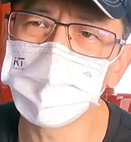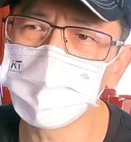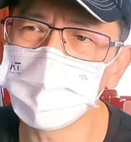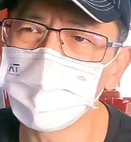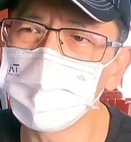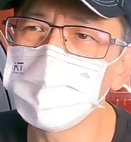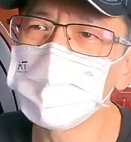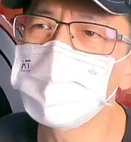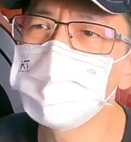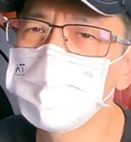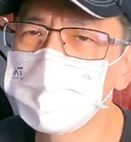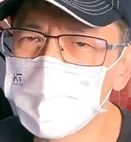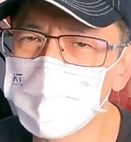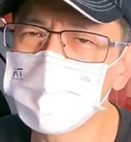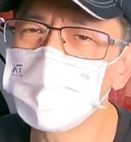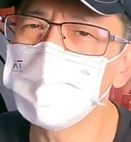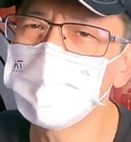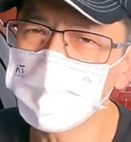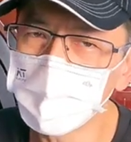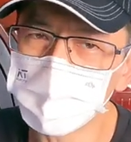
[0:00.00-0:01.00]
么多，
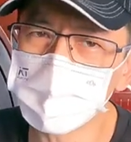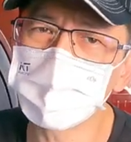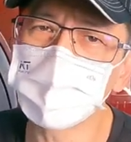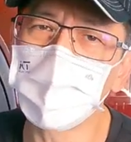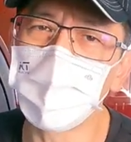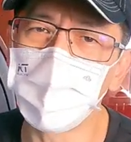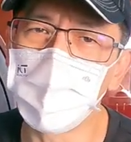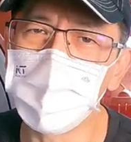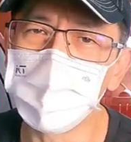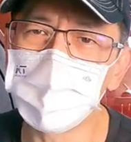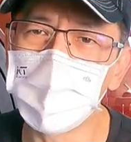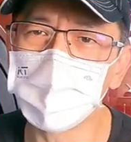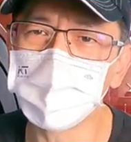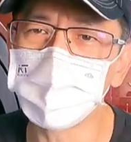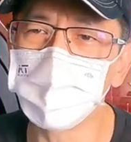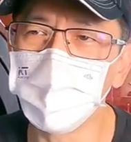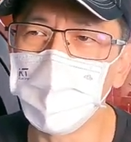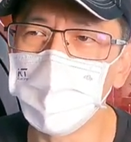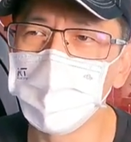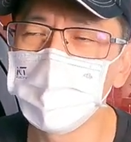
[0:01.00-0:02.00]
毕竟都是老王
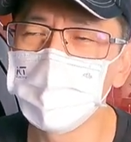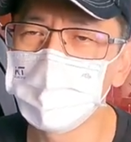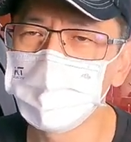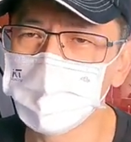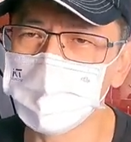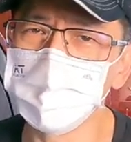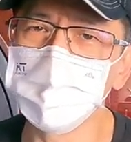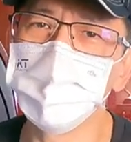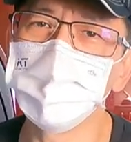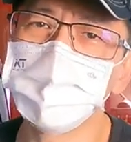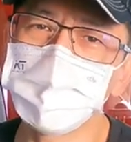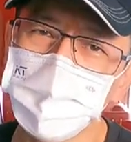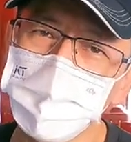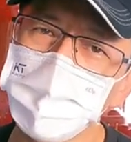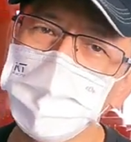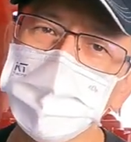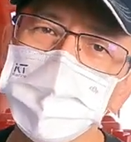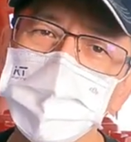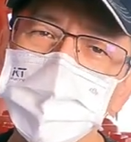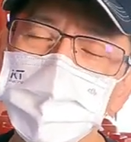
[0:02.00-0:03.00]
卖瓜，怎么
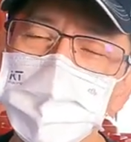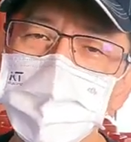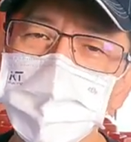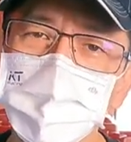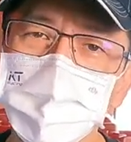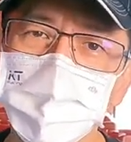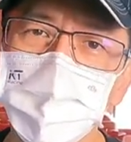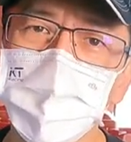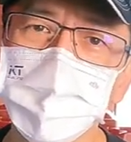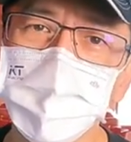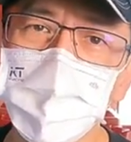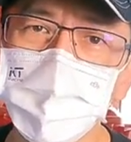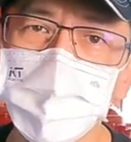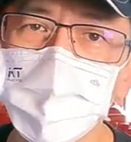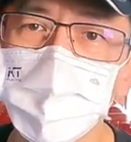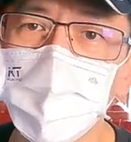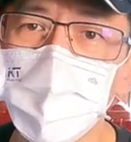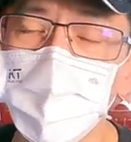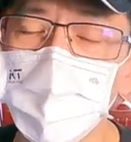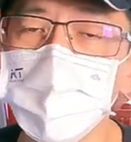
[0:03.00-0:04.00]
说都是自己家产
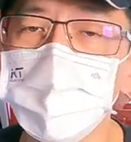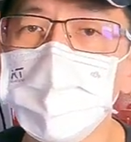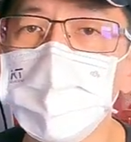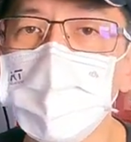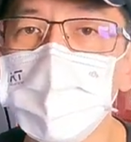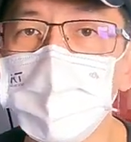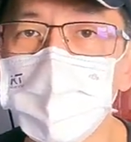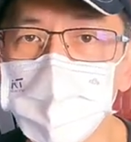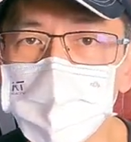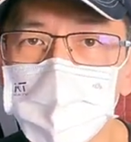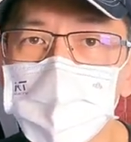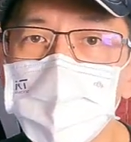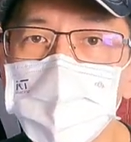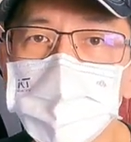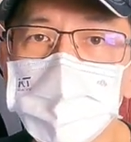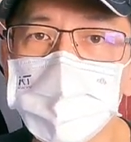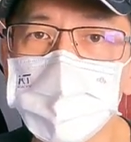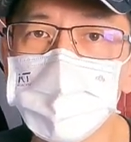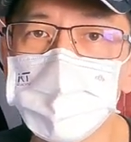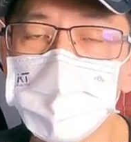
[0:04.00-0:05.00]
品好，所以
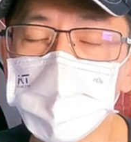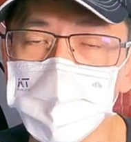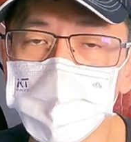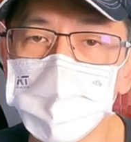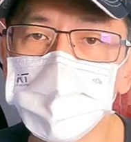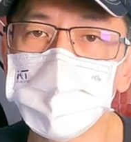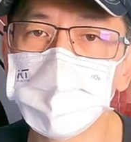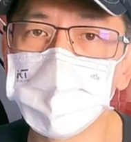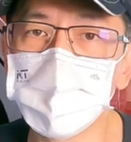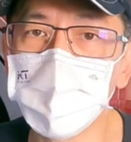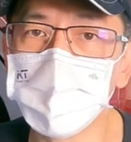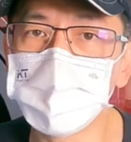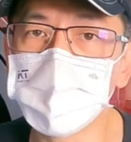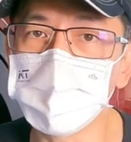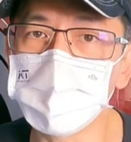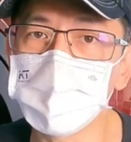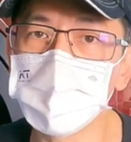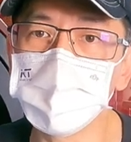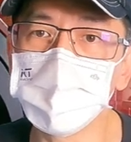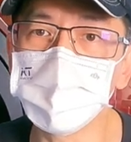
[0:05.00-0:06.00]
很诚挚的邀
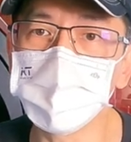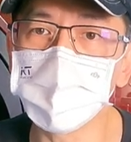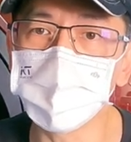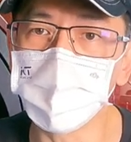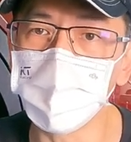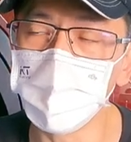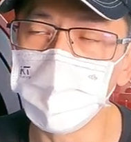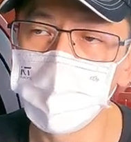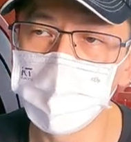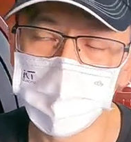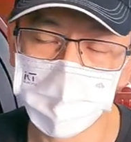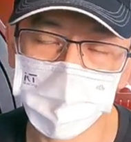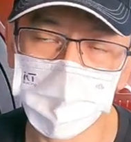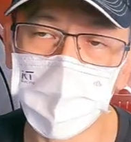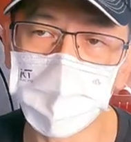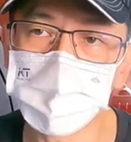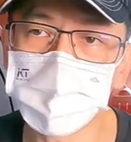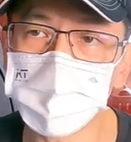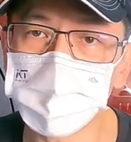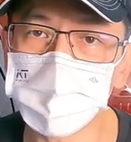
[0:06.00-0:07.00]
请各位啊，
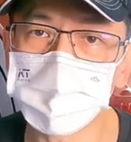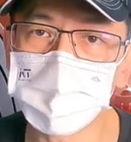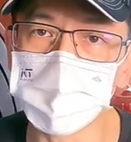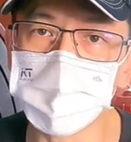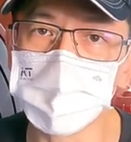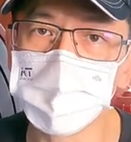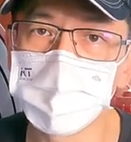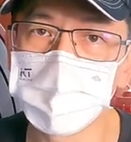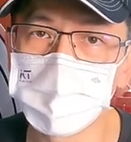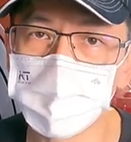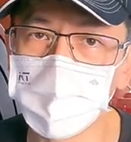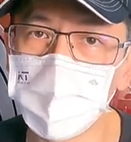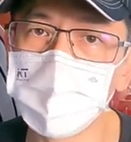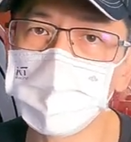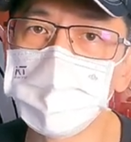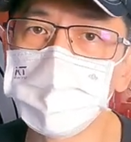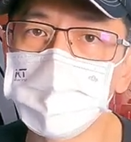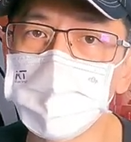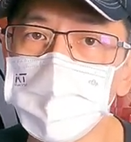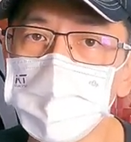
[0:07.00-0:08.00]
来试乘，
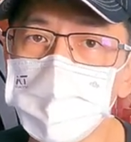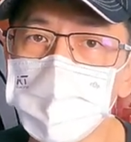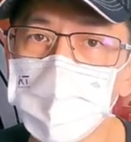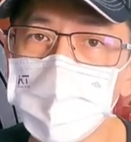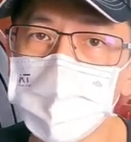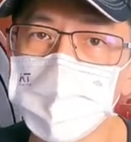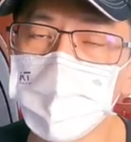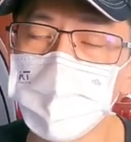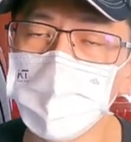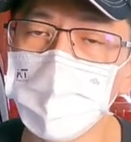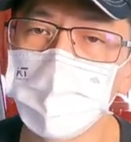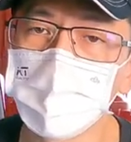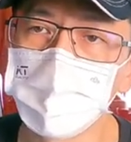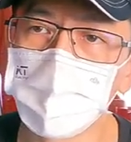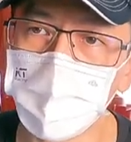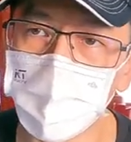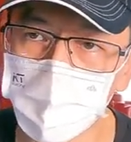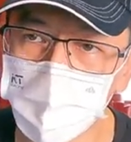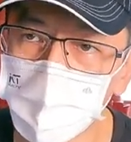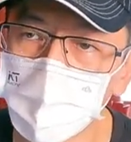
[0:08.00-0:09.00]
来体验看看，
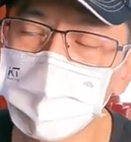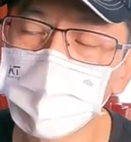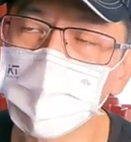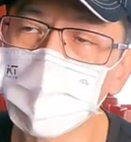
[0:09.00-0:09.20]
来了